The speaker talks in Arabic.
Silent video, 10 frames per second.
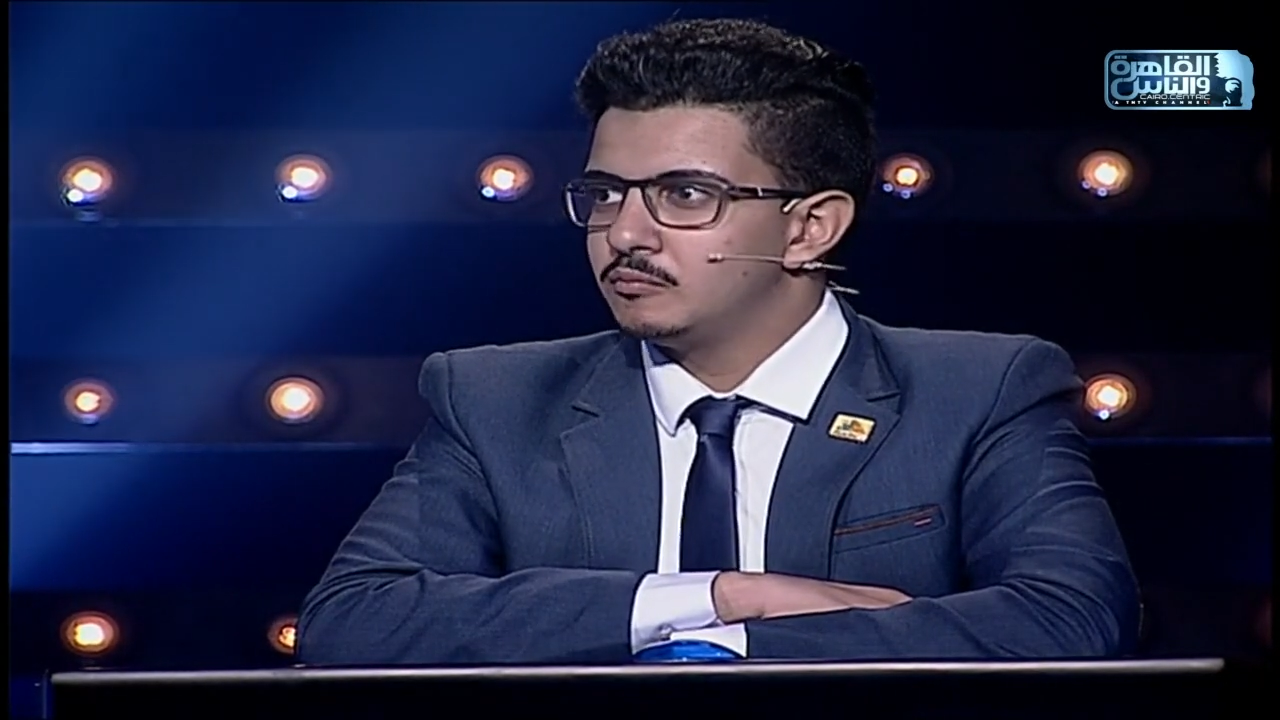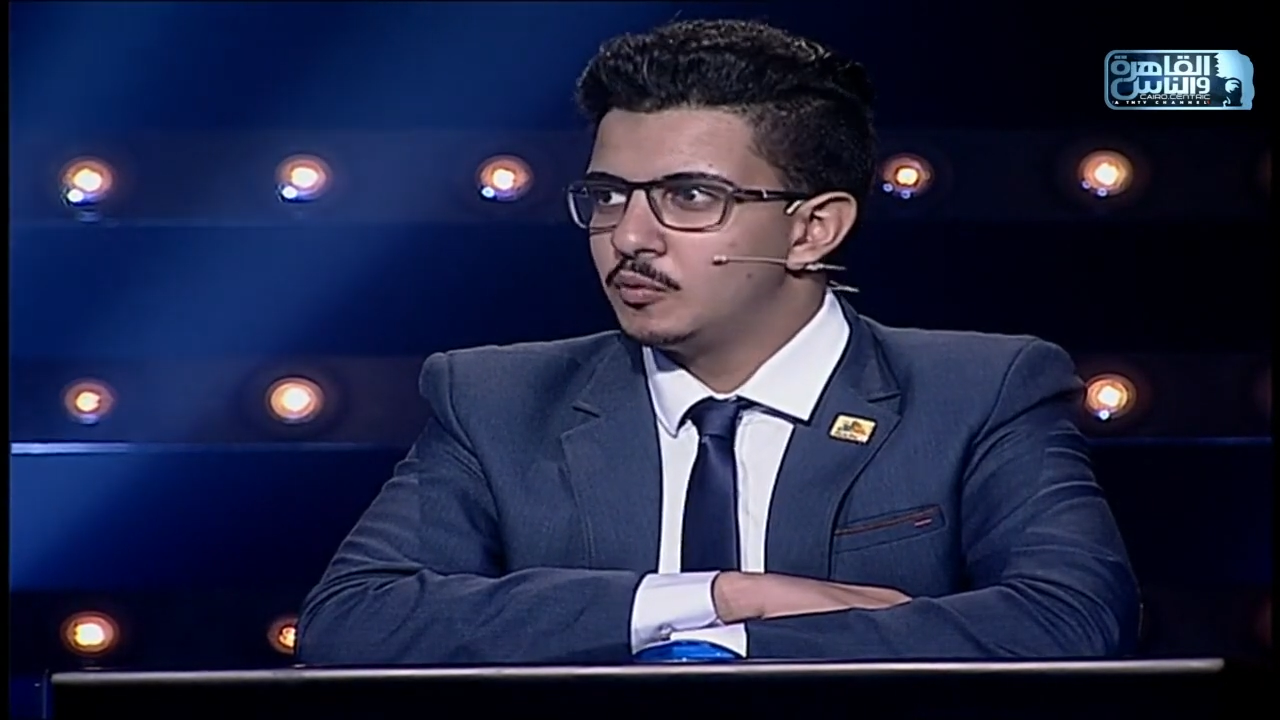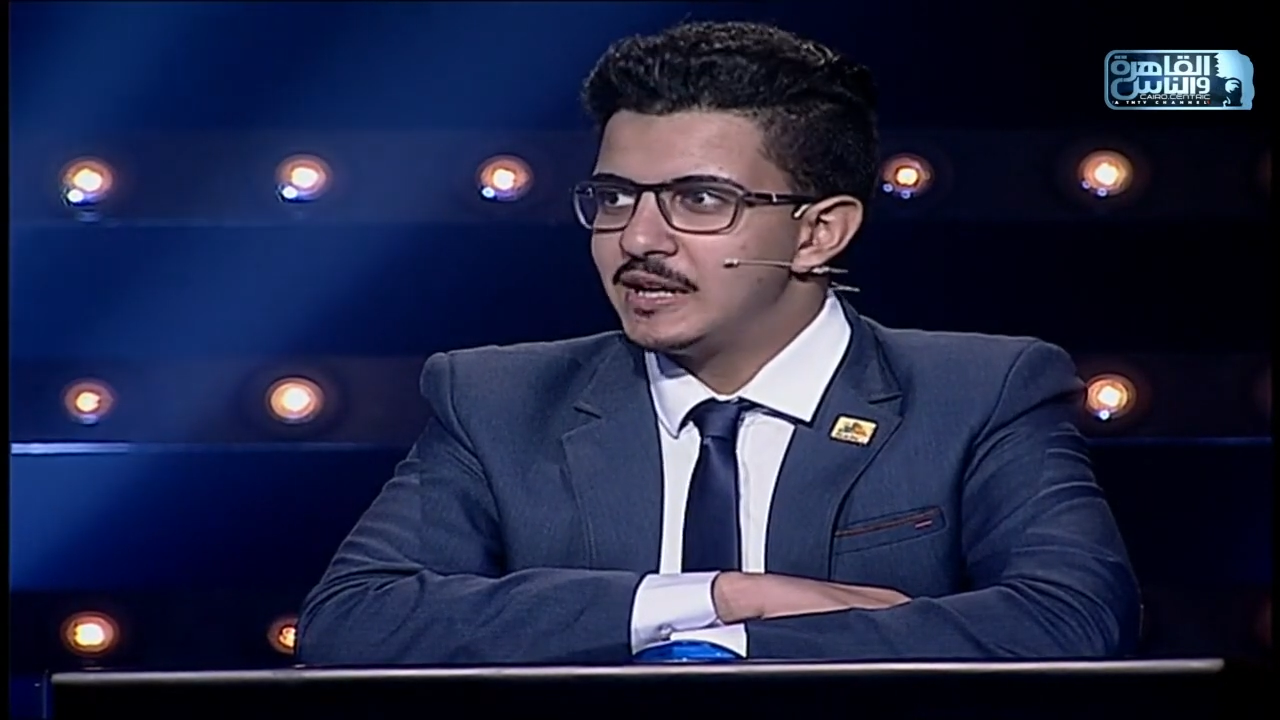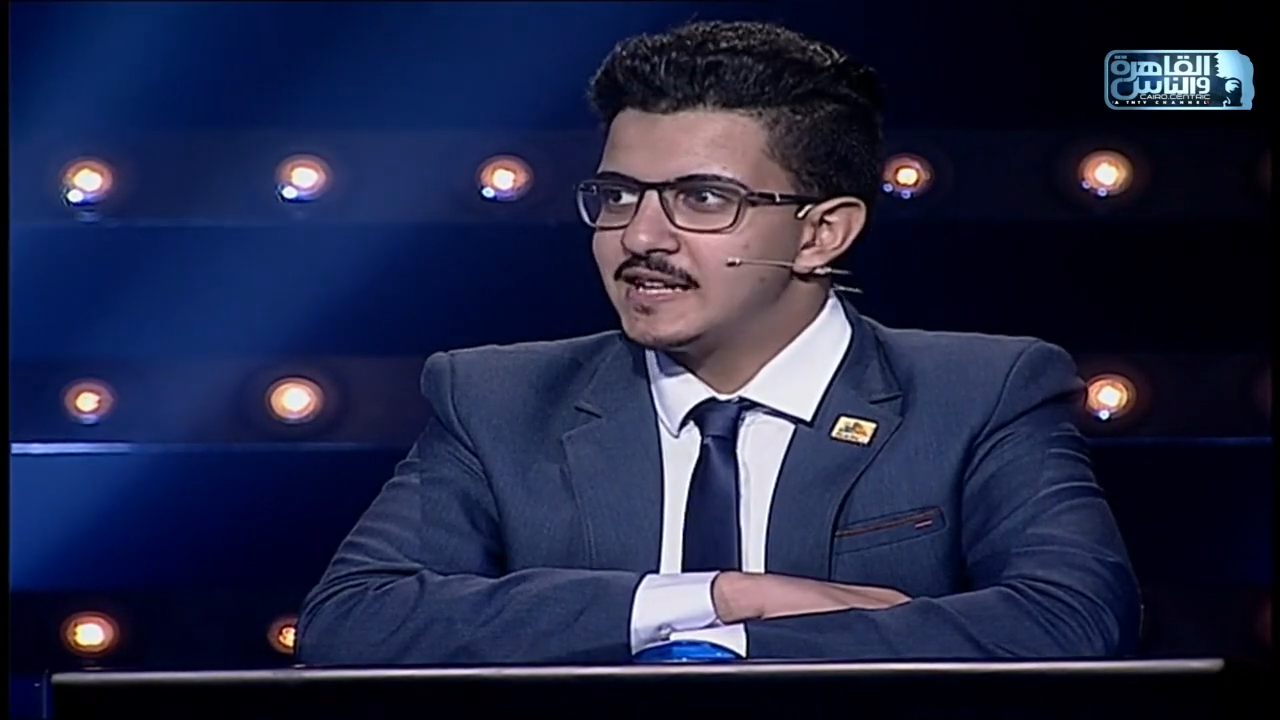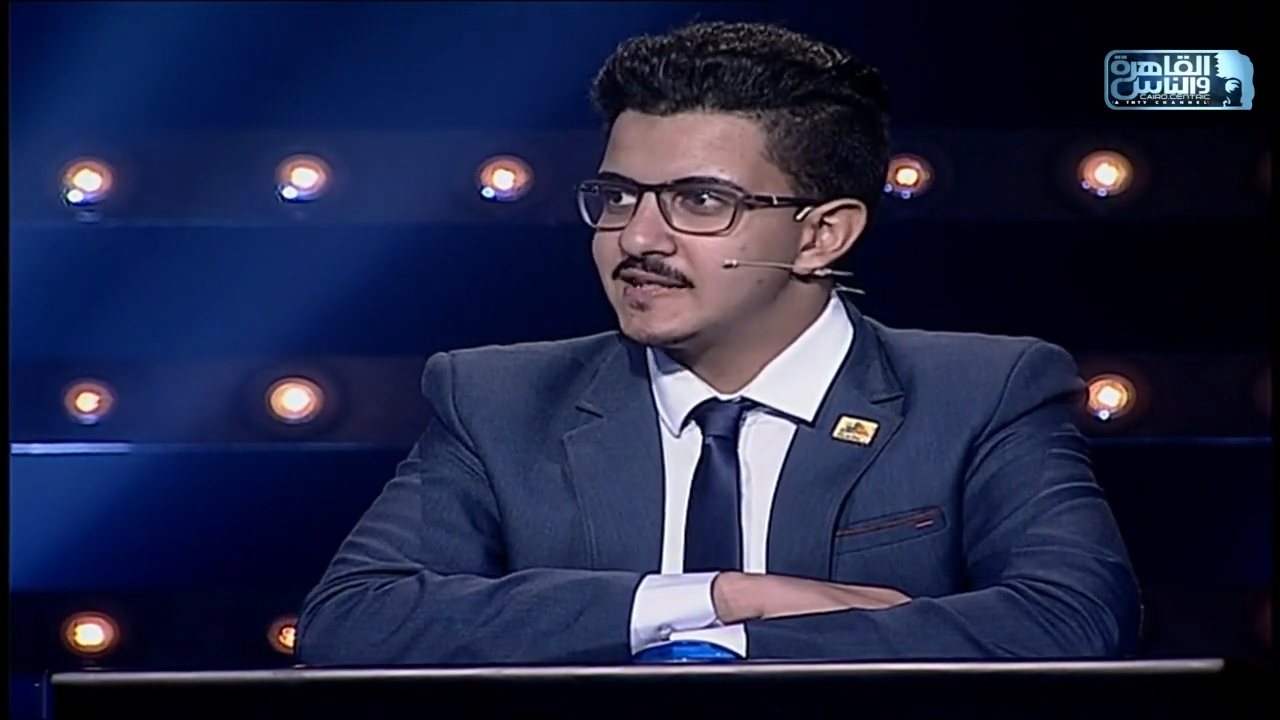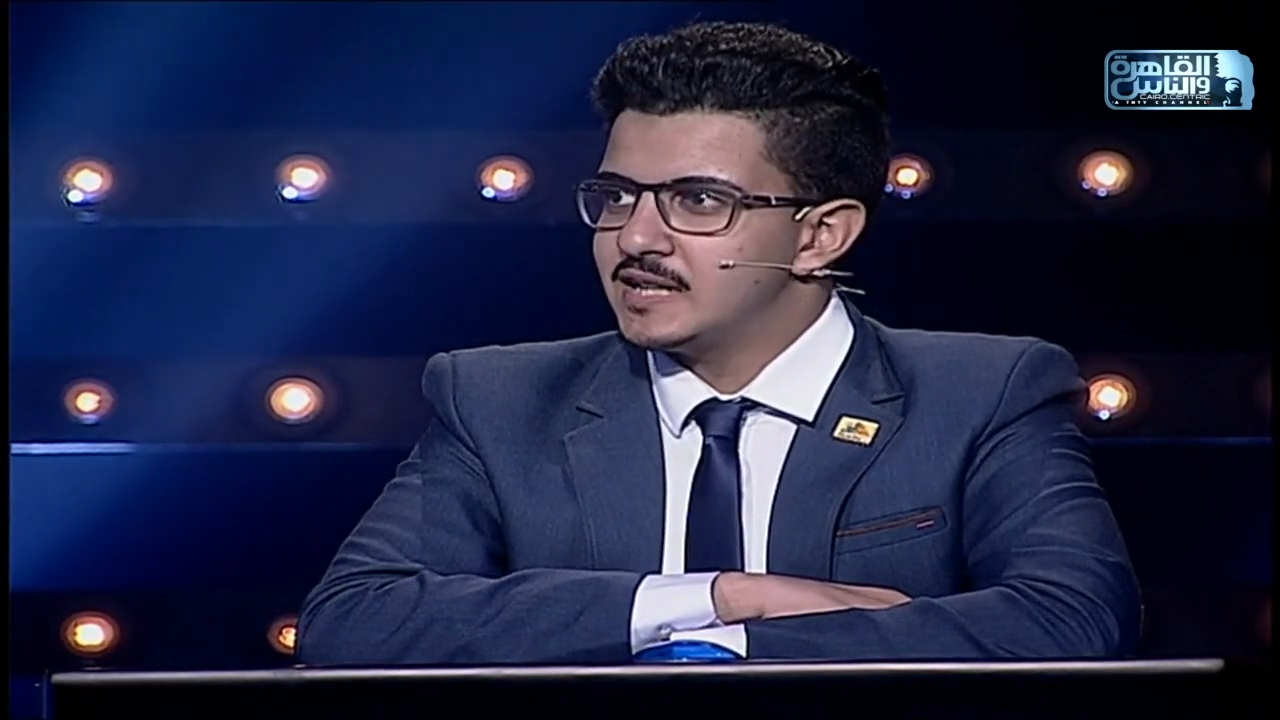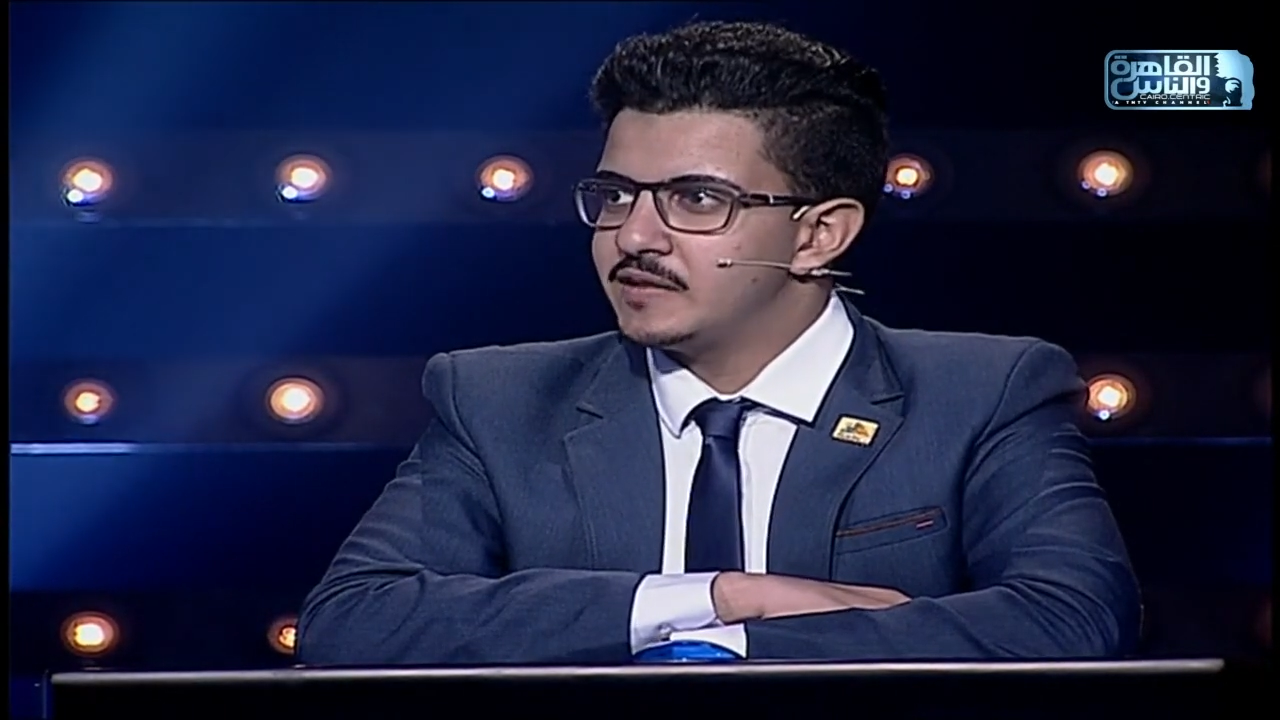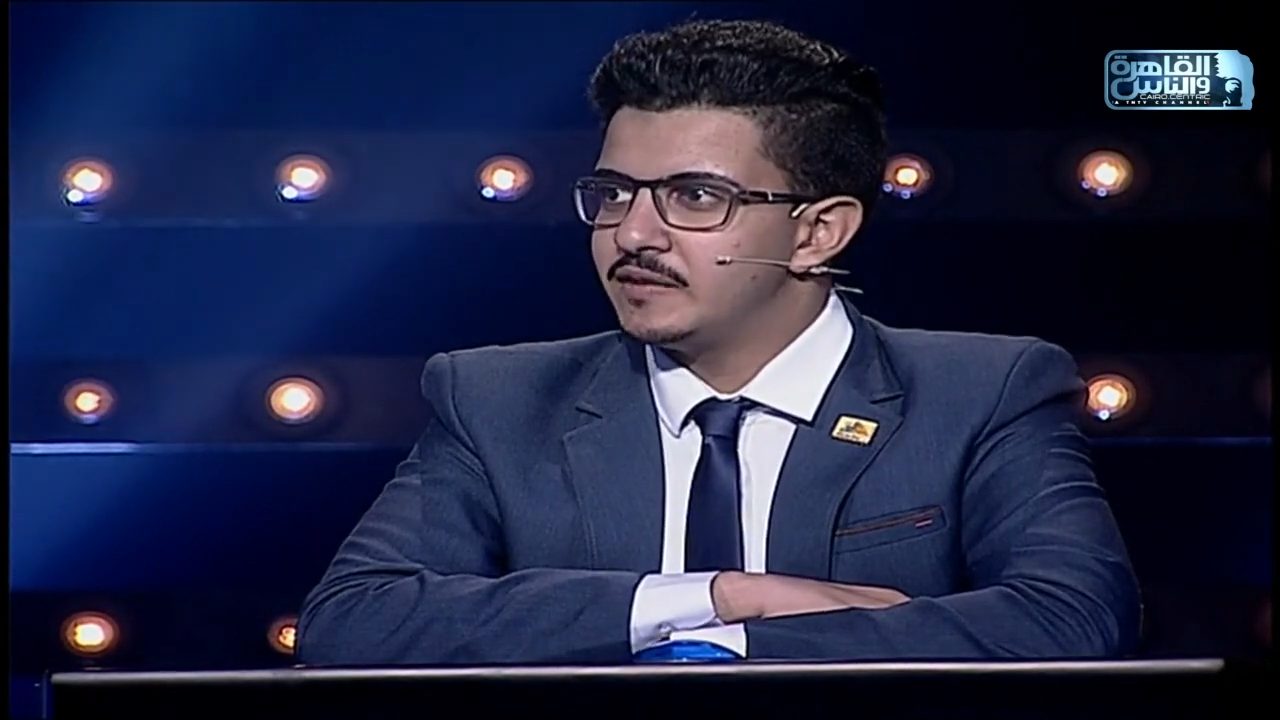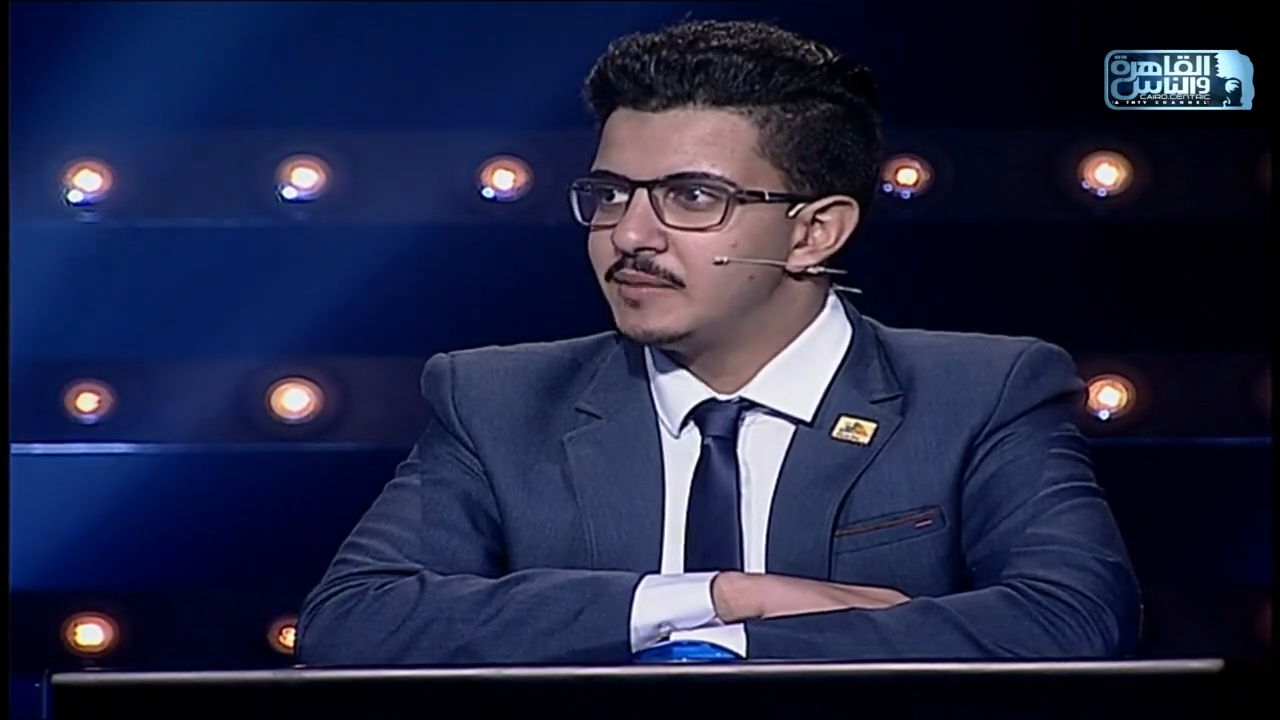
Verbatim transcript: مميز يعني في